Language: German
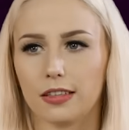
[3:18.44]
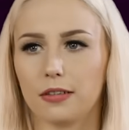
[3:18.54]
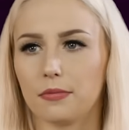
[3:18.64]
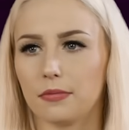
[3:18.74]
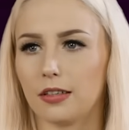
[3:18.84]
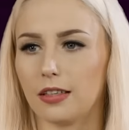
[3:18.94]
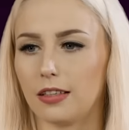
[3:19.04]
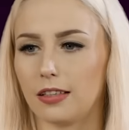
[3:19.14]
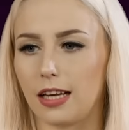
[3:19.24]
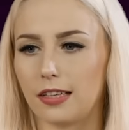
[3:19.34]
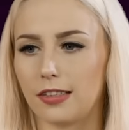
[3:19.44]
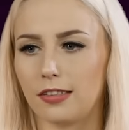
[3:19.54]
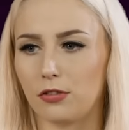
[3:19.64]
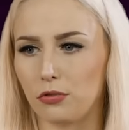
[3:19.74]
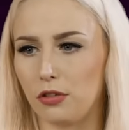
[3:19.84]
Ähm Krass, dass
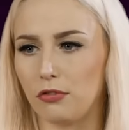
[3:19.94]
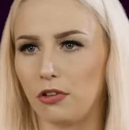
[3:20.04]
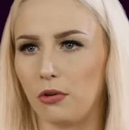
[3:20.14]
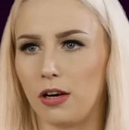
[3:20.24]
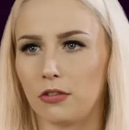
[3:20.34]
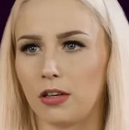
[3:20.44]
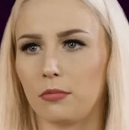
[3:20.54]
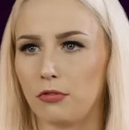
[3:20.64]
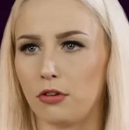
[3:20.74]
sie so viele Follower hat und an mir